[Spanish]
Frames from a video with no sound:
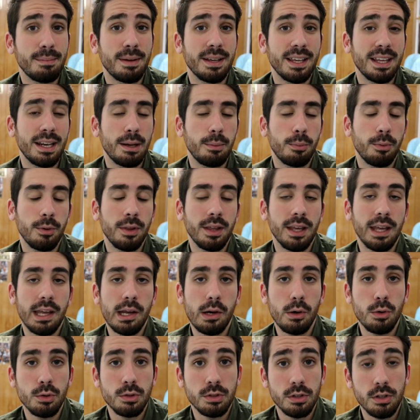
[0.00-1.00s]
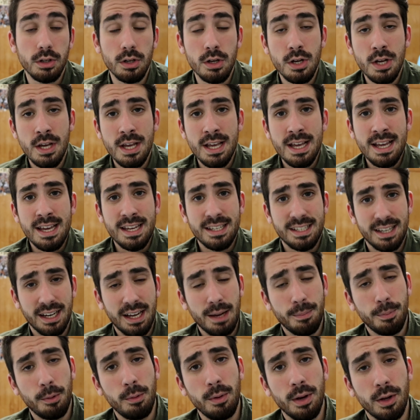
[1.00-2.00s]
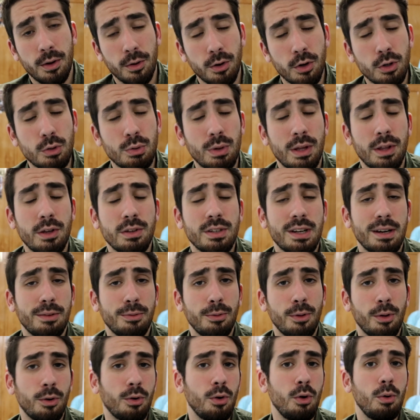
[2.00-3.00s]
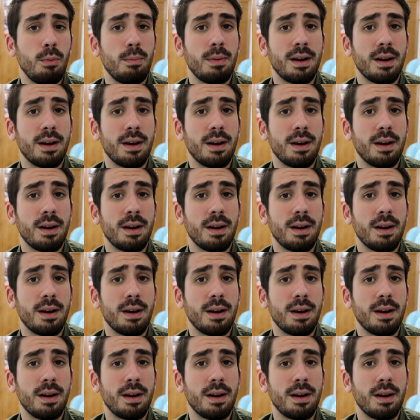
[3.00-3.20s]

mañana puede que incluso se haga público, ¿no? Su adiós al Fútbol Club